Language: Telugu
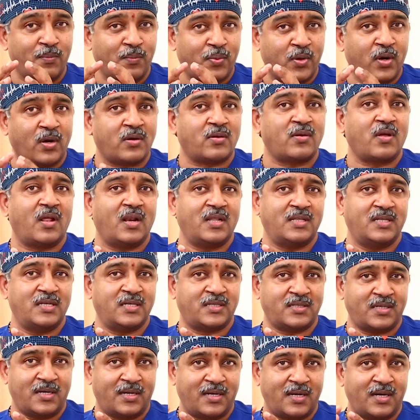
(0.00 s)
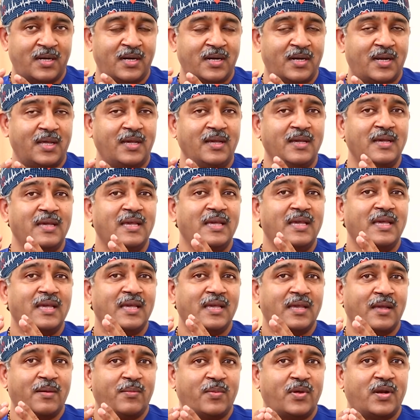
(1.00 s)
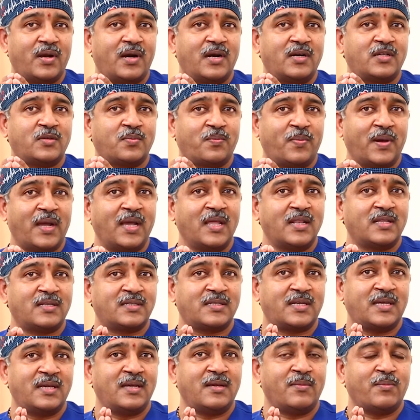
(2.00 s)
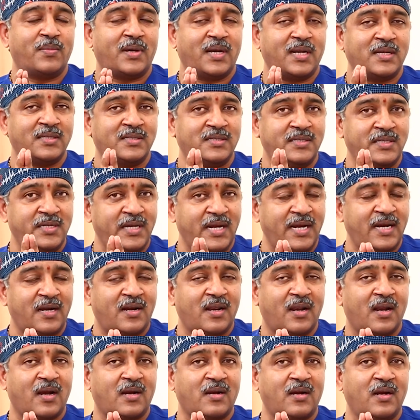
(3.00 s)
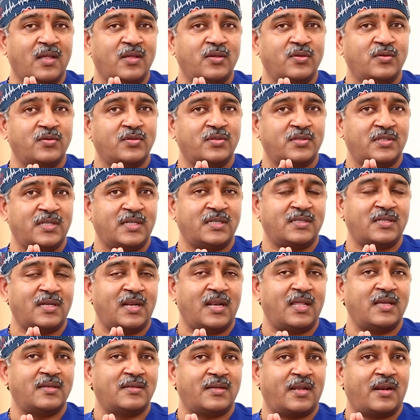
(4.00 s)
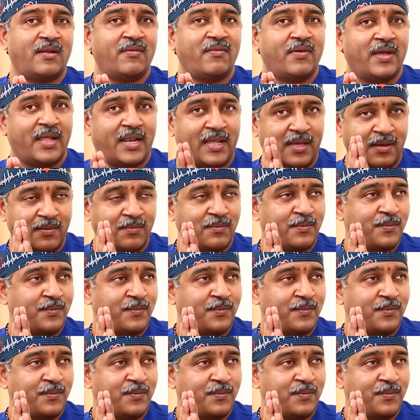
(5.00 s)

ప్రాక్టాలజిస్ట్ అంటారు అంటే ఎమరాయిడ్స్ స్పైల్స్కి మన జిఐ ట్రాక్లో యూజ్ చేసే లేజరే వేరే